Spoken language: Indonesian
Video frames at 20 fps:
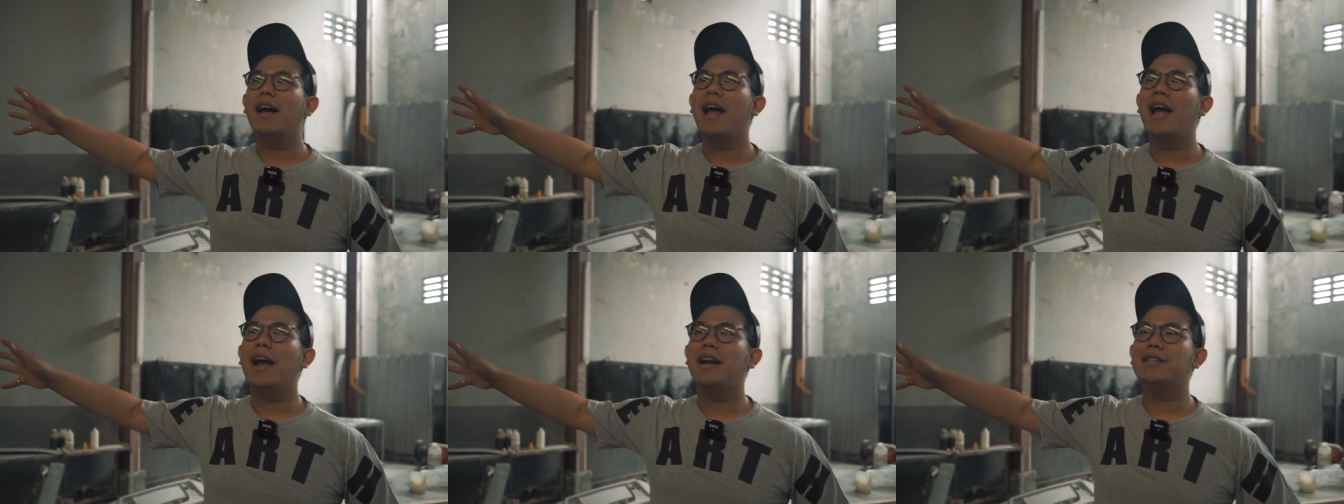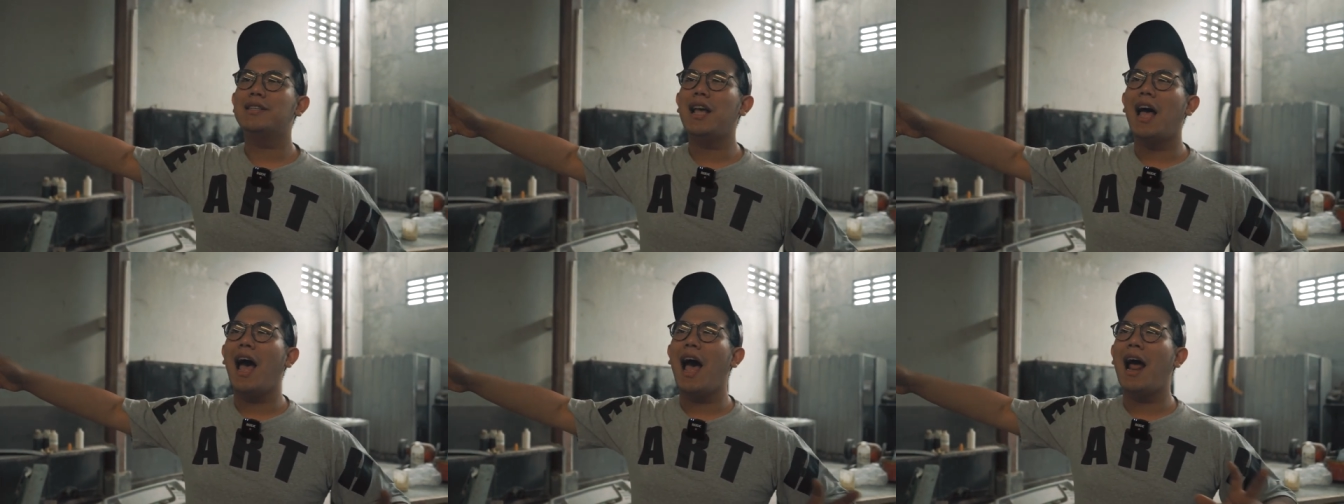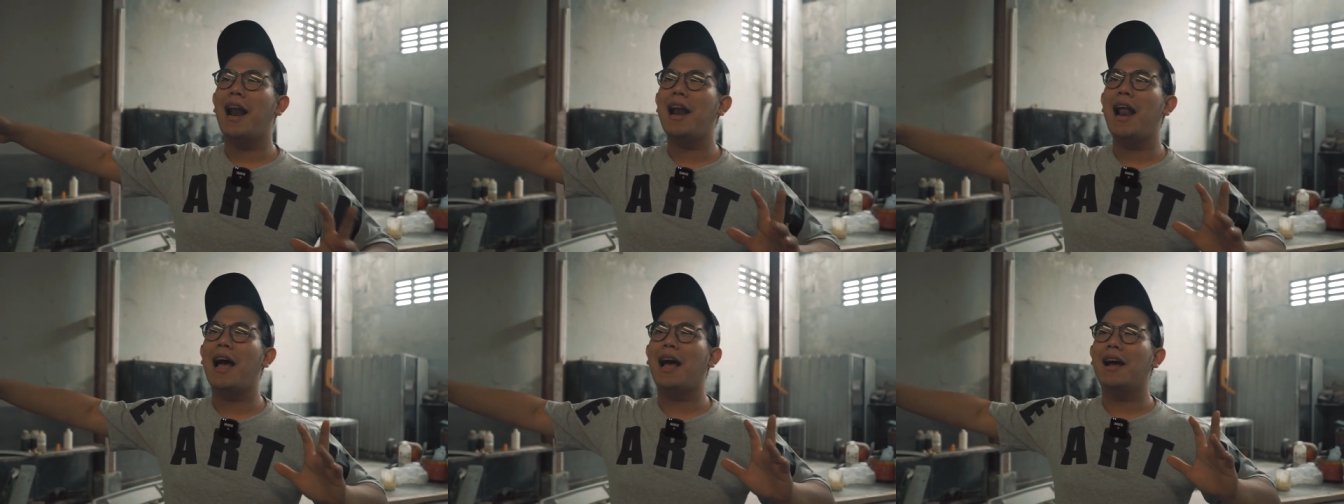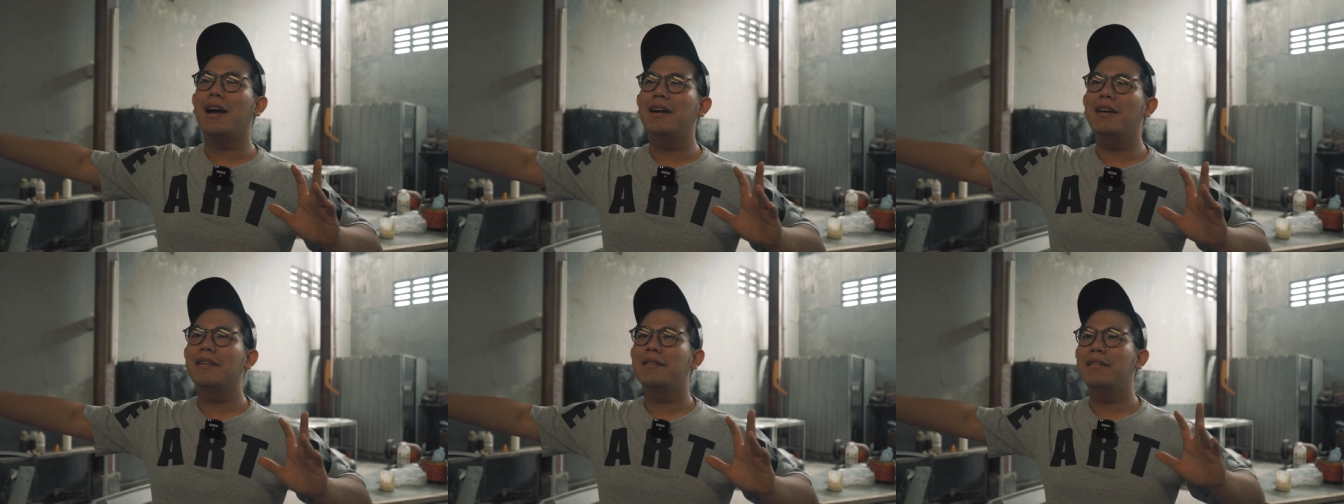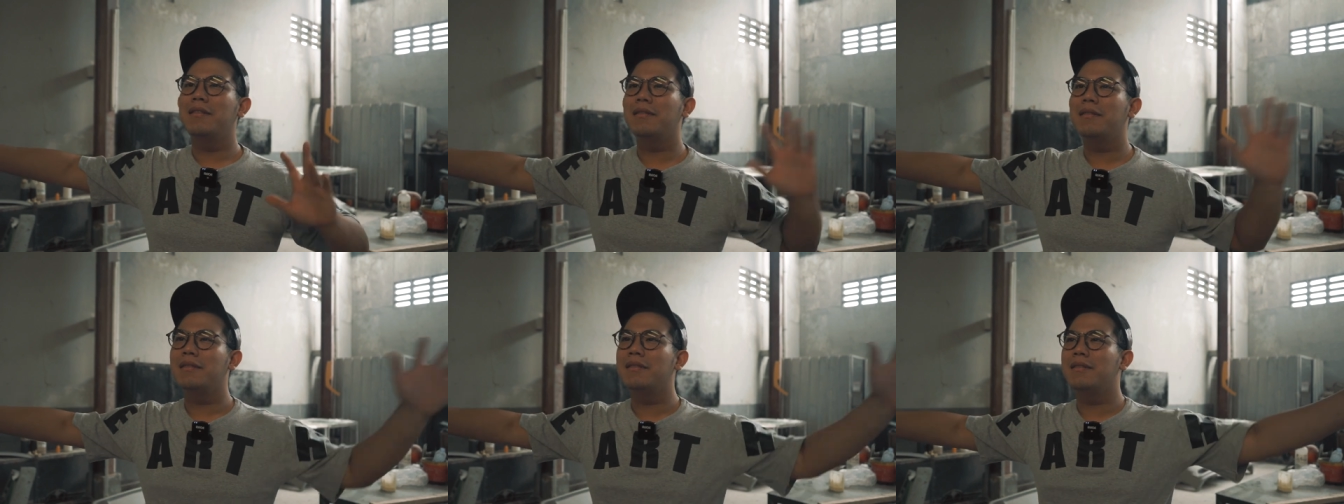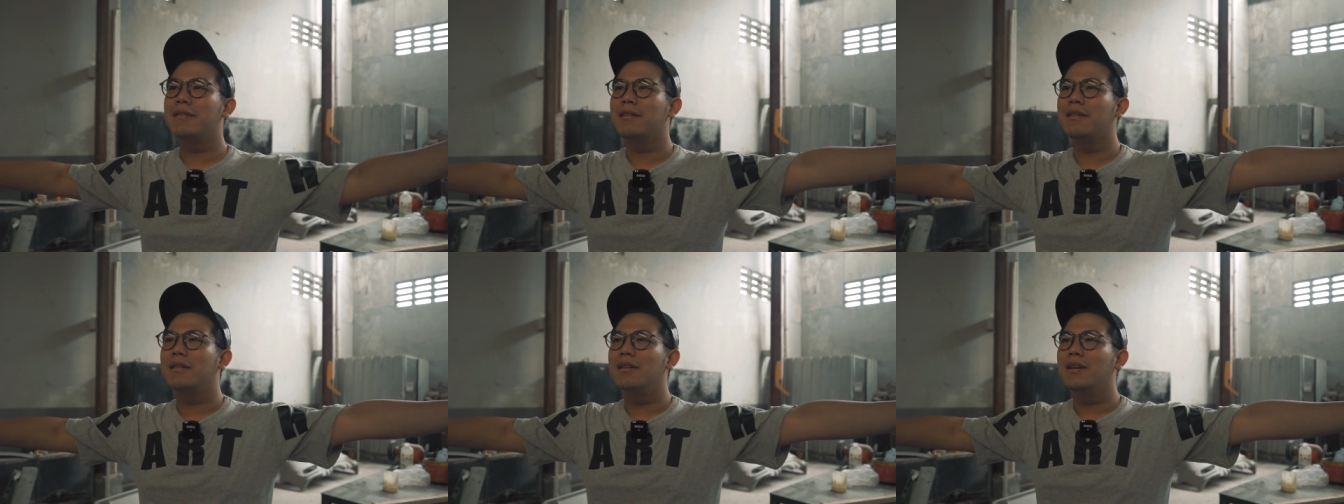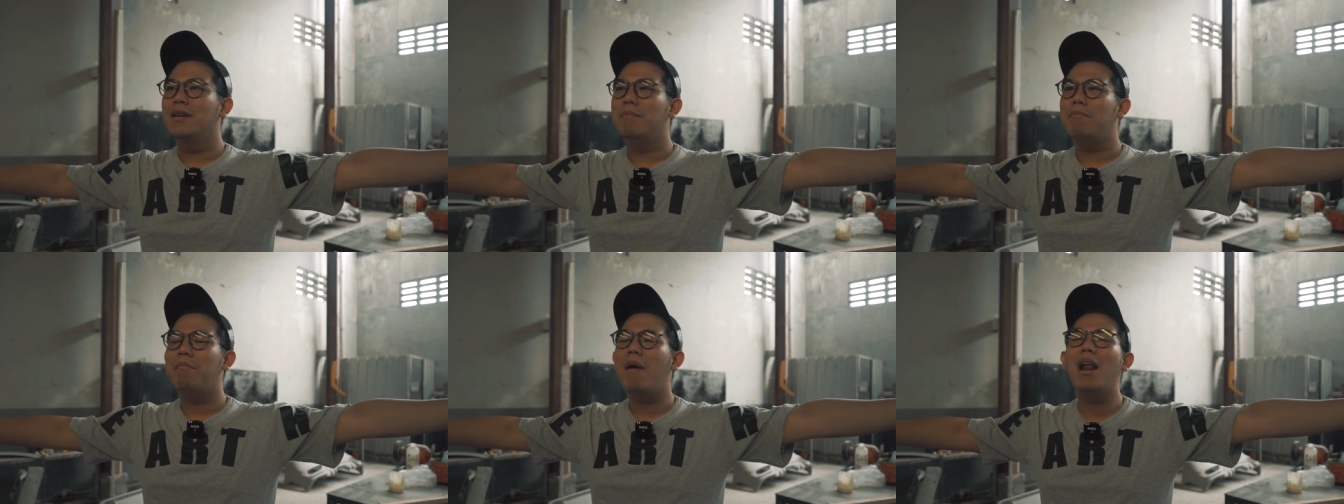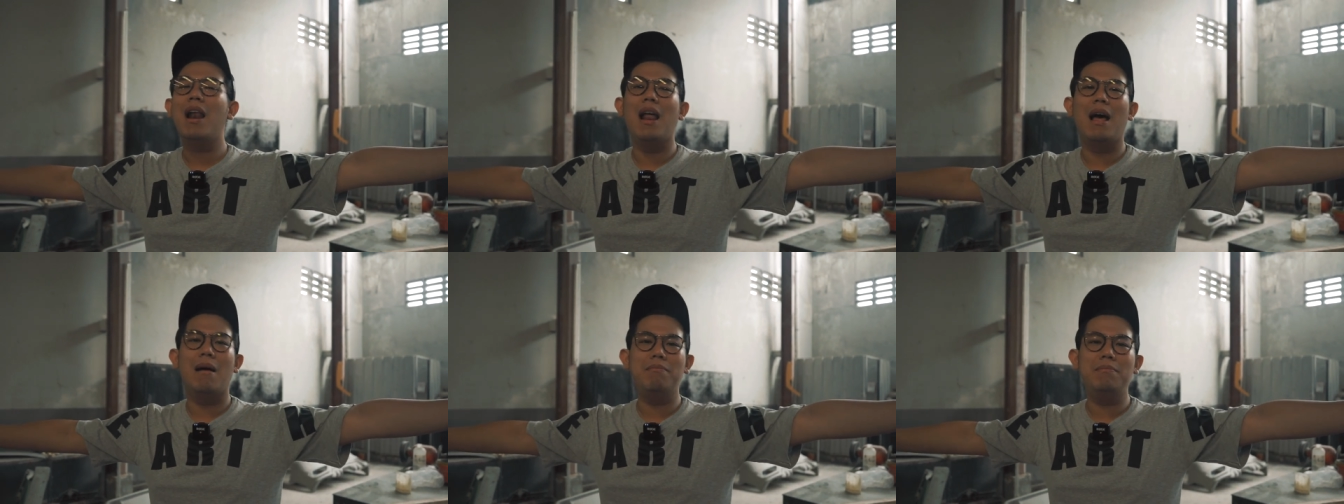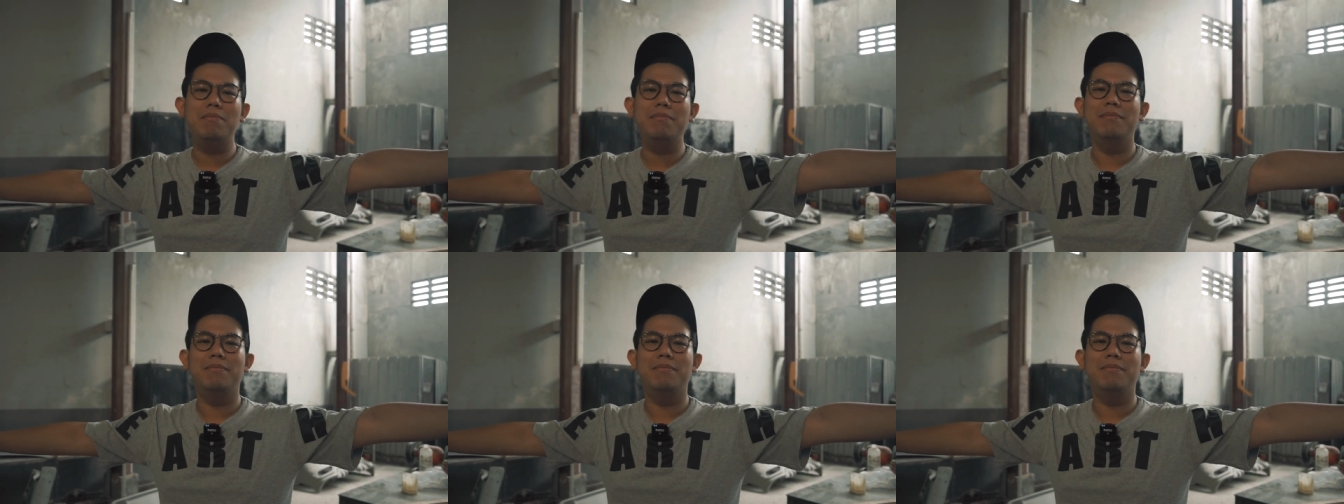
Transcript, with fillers: ex anak malam,